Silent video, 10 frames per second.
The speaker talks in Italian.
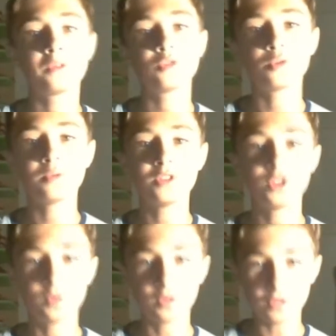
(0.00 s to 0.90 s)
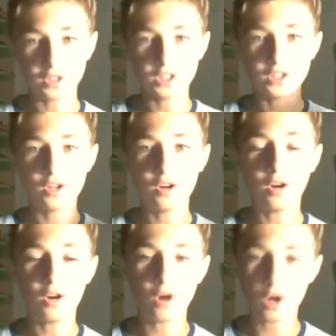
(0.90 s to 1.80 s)
questo nuovissimo video.
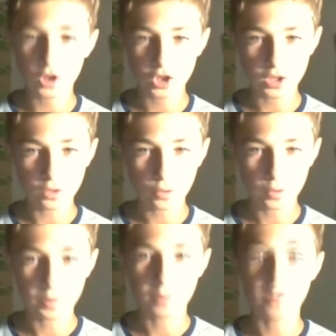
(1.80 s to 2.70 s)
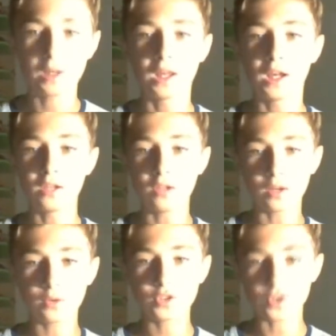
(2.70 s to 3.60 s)
Oggi siamo qui per parlare di una
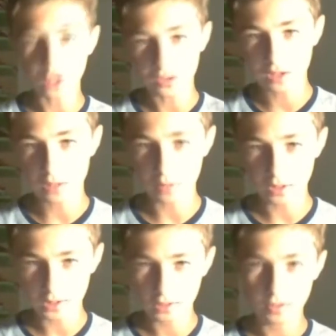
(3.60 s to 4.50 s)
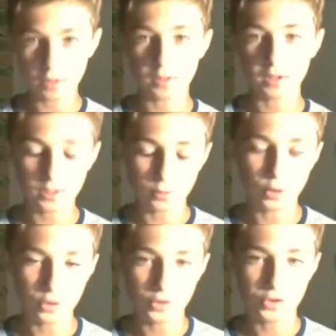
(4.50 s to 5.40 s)
questione veramente veramente
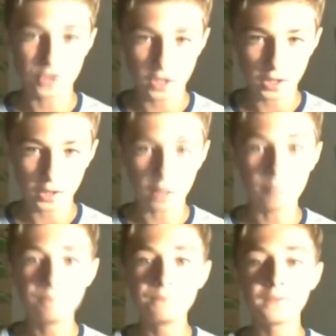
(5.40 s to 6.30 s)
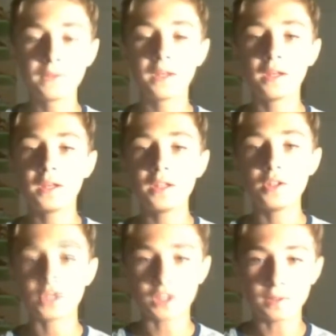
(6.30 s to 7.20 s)
molto seria. Io
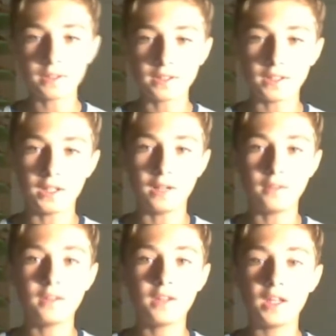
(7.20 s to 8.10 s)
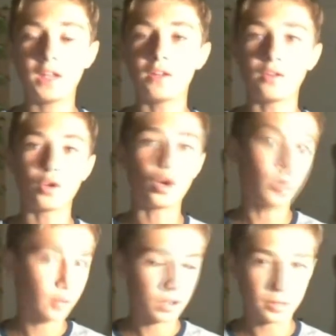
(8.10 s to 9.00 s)
stamattina ero
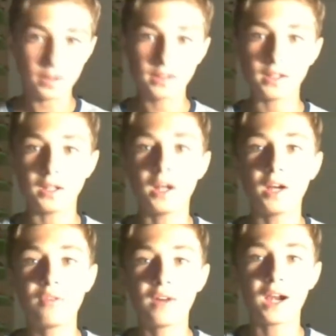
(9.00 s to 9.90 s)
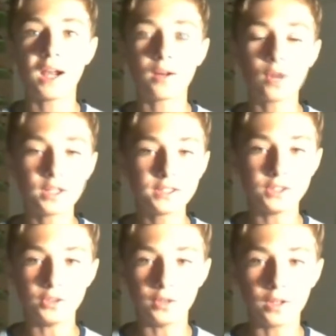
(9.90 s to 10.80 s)
come ogni mattina a fare la
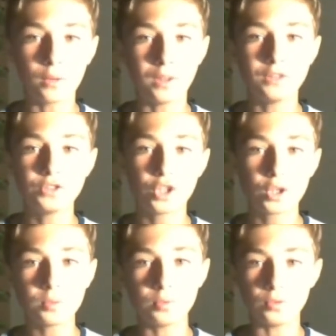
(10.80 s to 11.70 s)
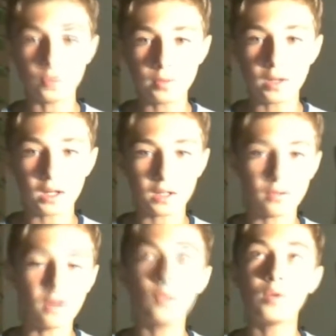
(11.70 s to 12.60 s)
colazione quando a un certo punto mi
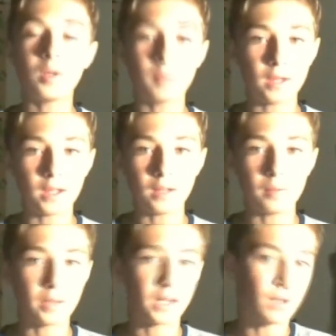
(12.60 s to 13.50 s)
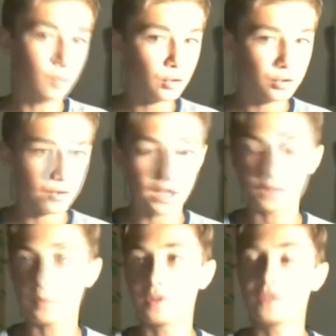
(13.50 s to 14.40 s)
arriva una mail perché era molto
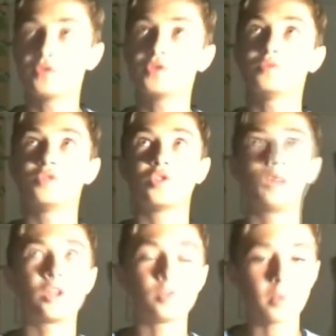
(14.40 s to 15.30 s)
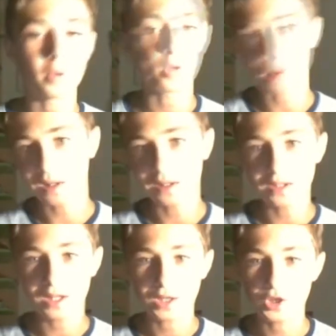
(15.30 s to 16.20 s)
tardi, poi mi sono svegliato più o meno per le
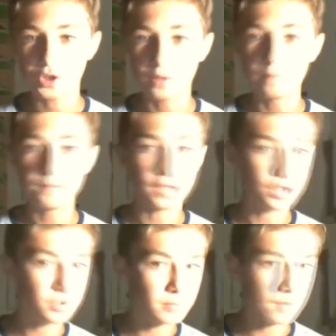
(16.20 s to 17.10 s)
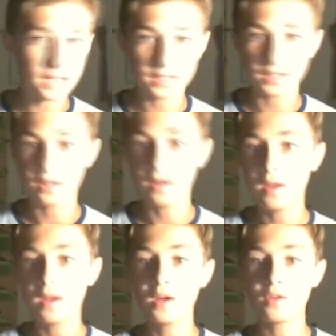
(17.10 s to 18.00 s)
10, 10 e mezza, ho
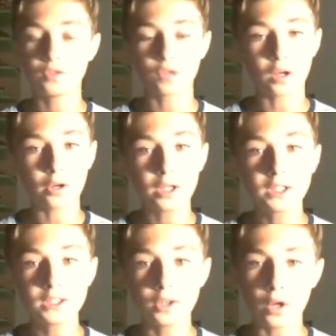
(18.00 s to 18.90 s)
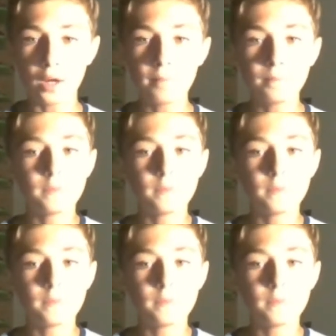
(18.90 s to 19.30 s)
fatto la colazione,